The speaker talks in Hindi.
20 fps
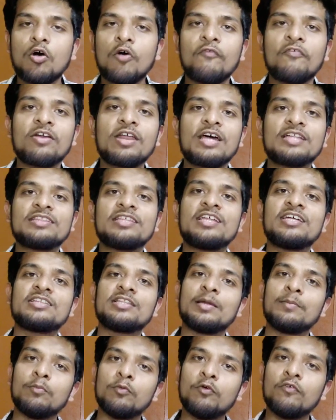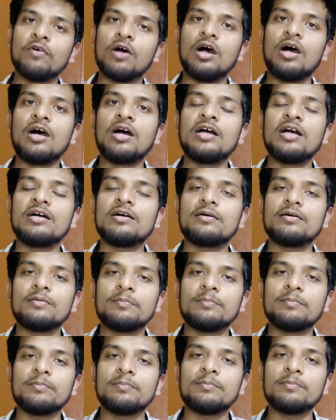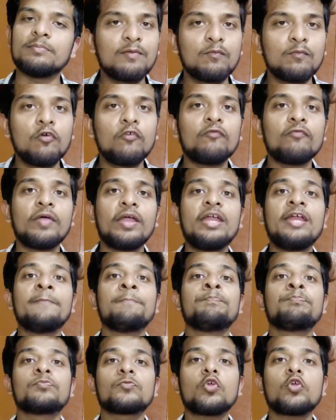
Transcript: ऑफर आते रहते हैं मूव हाँ मिंत्रा मूव में